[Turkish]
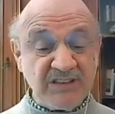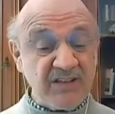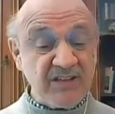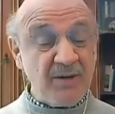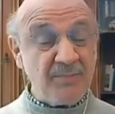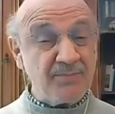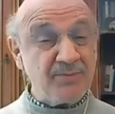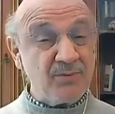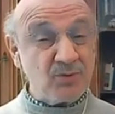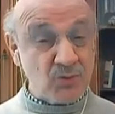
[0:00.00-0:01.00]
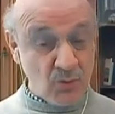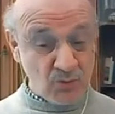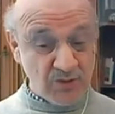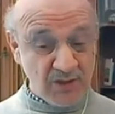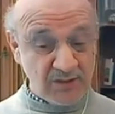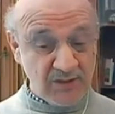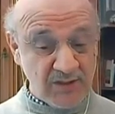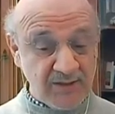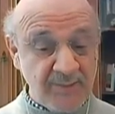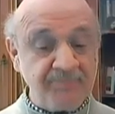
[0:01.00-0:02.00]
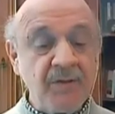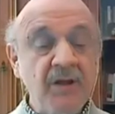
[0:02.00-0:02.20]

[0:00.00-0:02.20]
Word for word: Cevap çok uzaklarda.